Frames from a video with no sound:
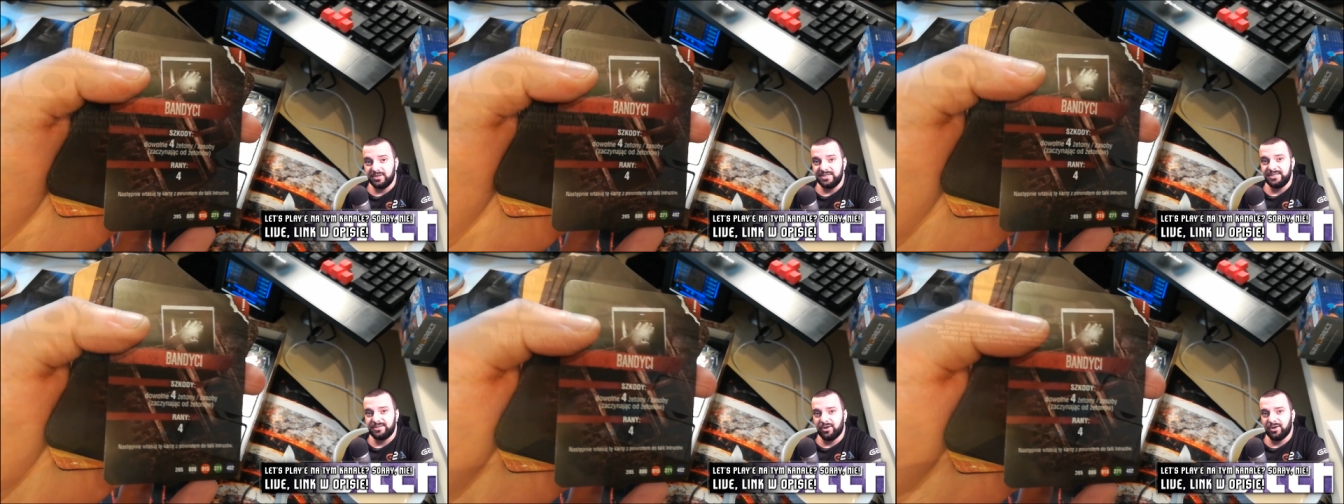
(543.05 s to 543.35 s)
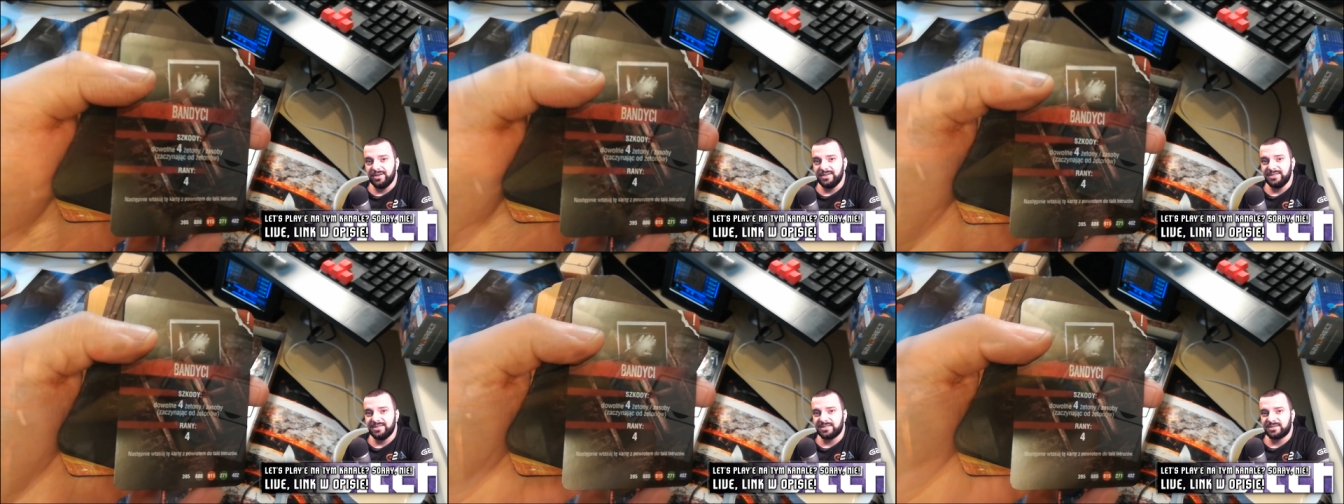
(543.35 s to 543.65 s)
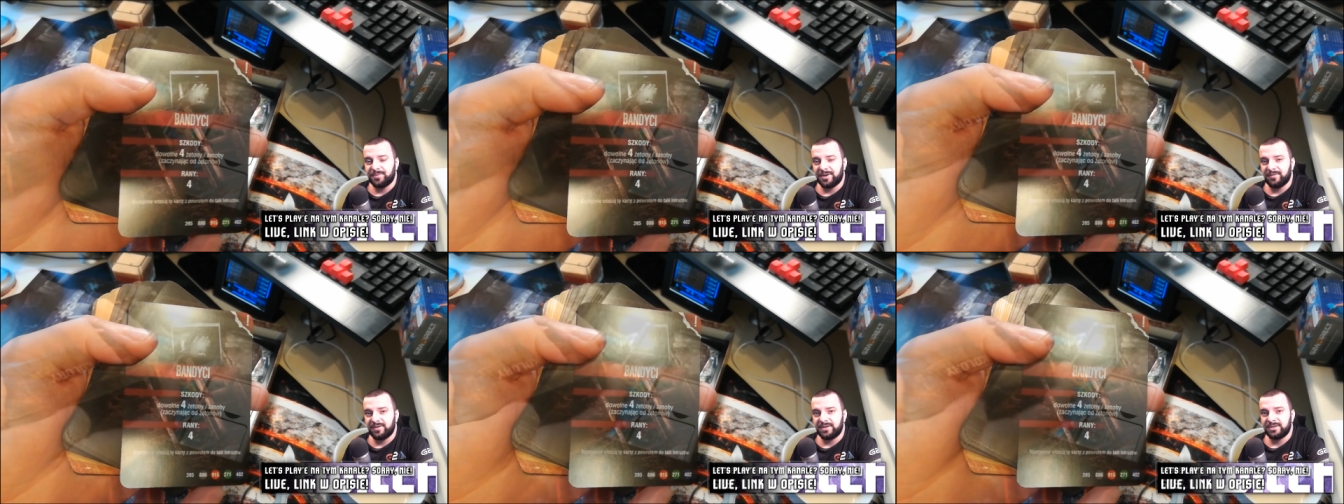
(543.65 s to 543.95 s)
I kolejna
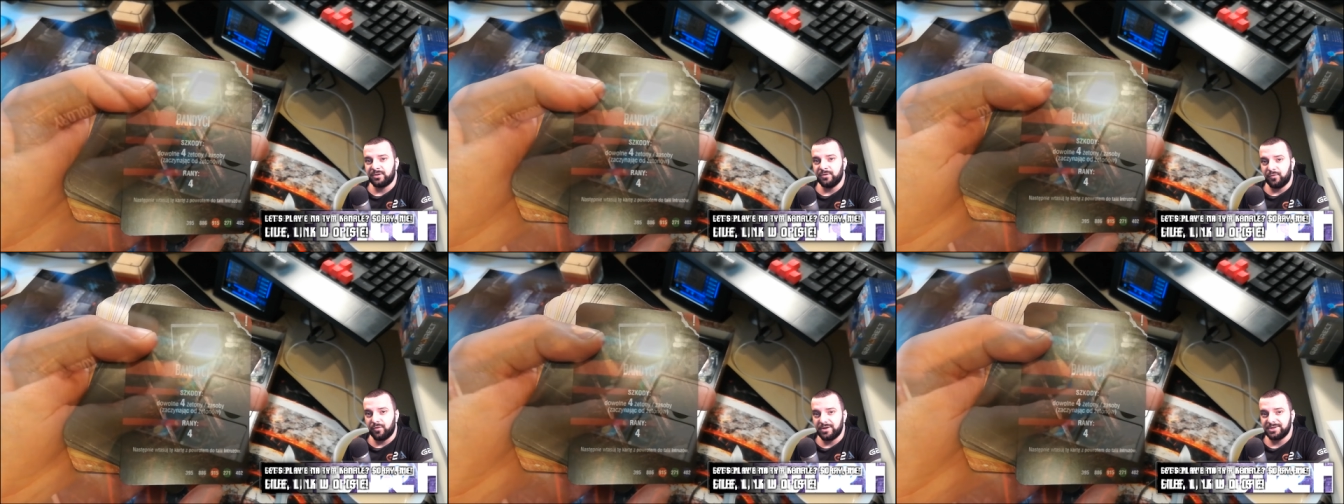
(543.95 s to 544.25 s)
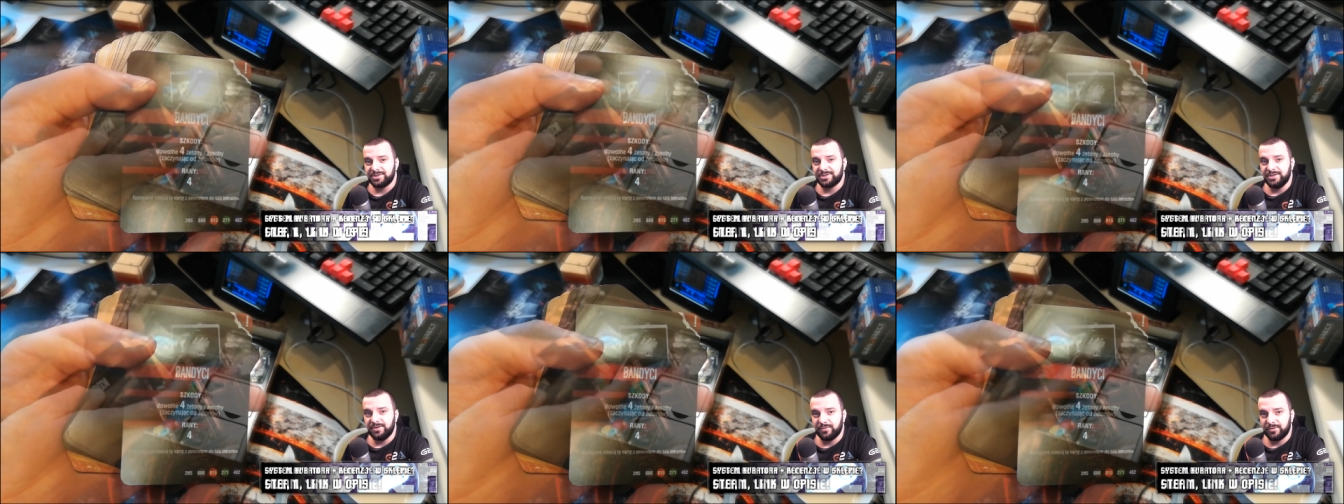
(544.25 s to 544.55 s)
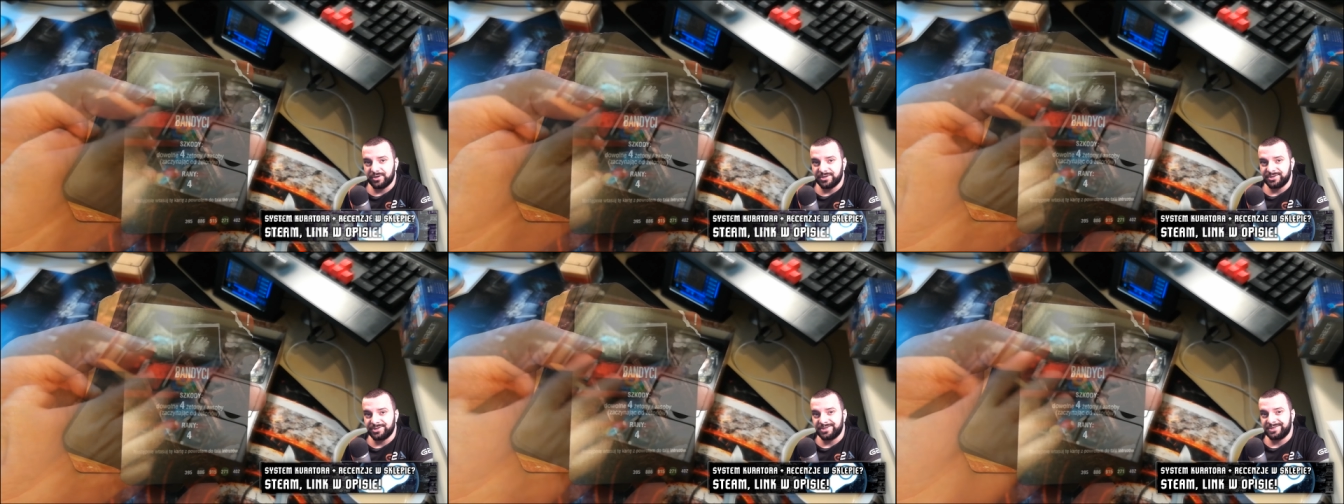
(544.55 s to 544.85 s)
sprawa to właśnie
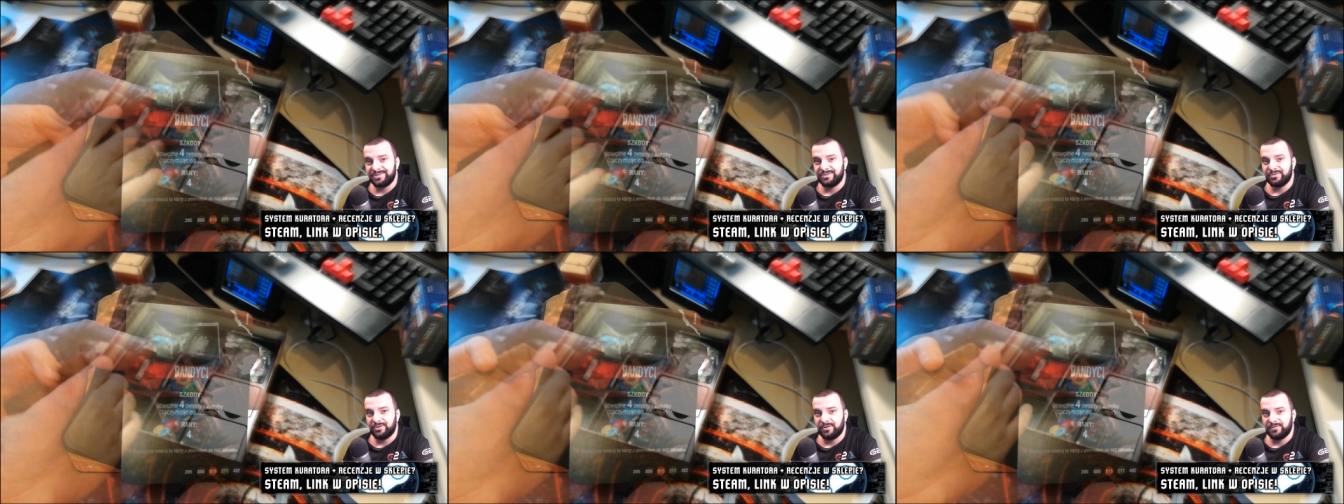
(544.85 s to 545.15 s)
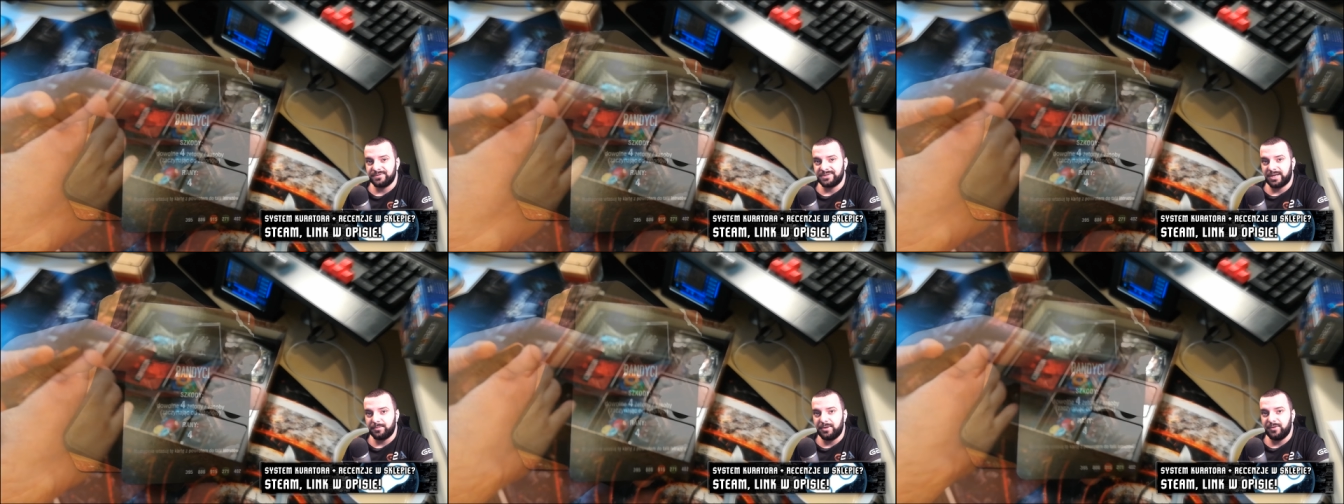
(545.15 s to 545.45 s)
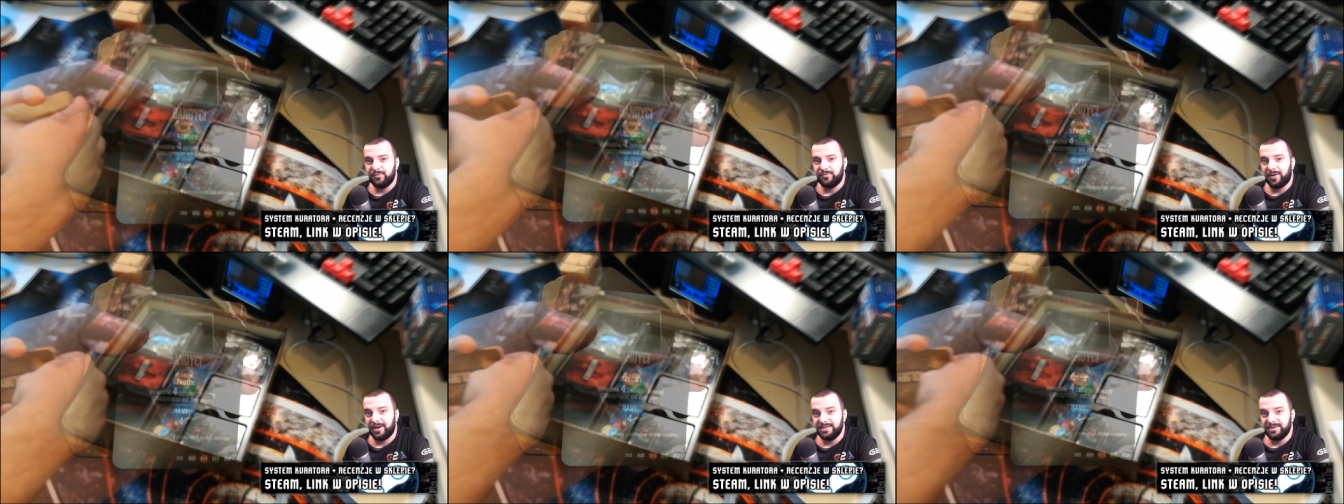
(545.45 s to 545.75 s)
woreczek z surowcami
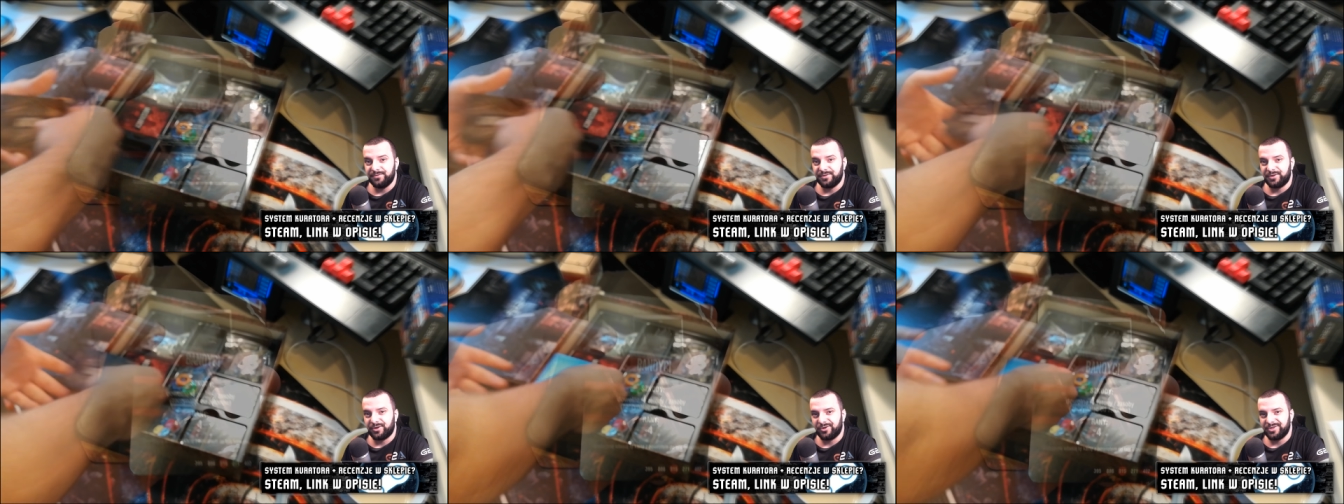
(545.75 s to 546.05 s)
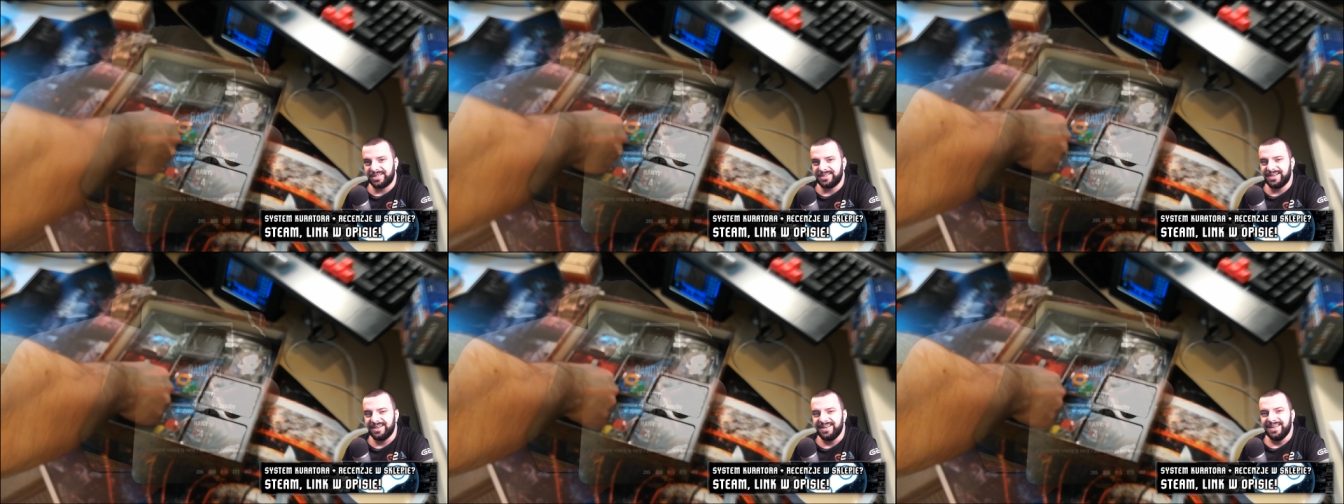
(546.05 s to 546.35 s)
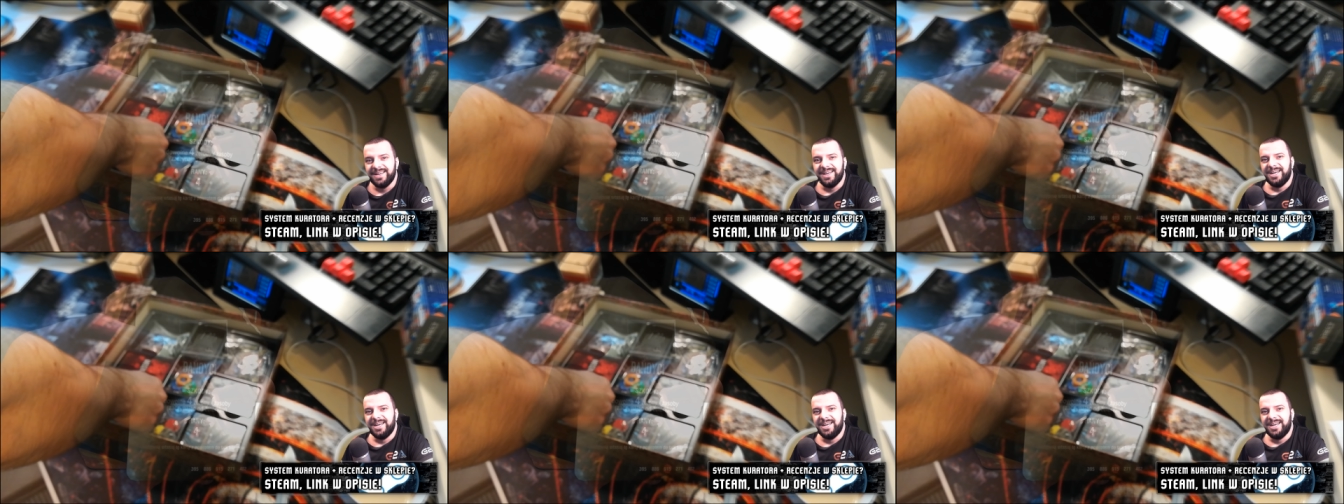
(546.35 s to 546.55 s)
fajnie wykonane.